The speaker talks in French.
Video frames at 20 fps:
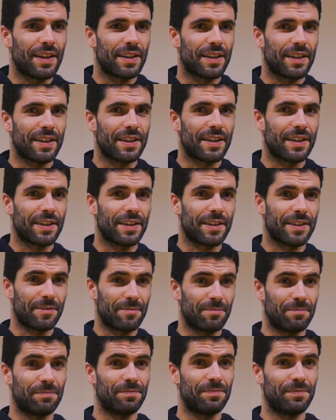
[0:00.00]

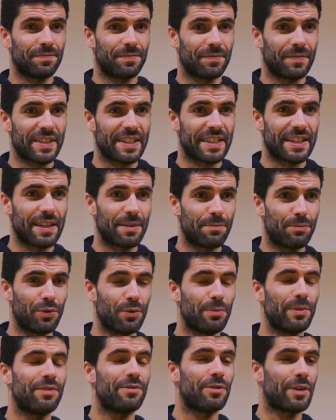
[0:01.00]
Euh, ça
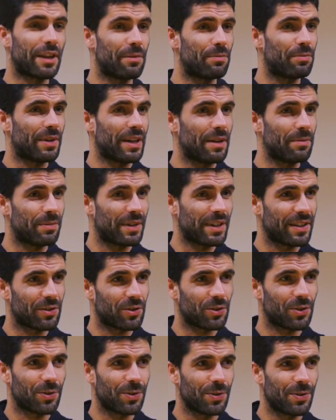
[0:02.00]
peut m'évoquer plein plein
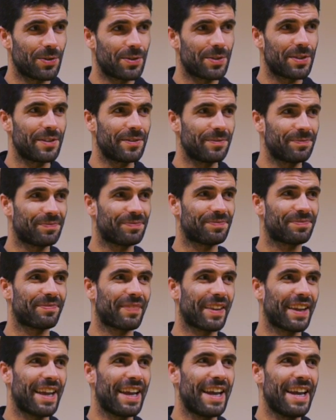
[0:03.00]
de choses.
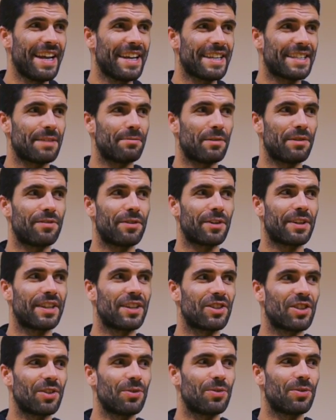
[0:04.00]
Ça m'évoque
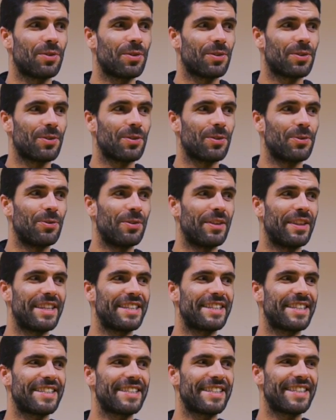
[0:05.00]
déjà une
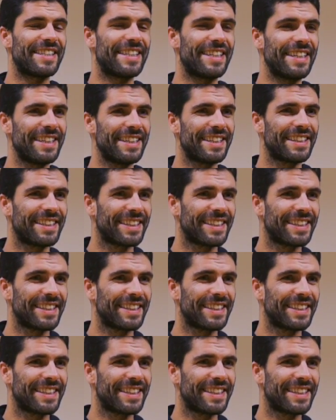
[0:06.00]
nécessité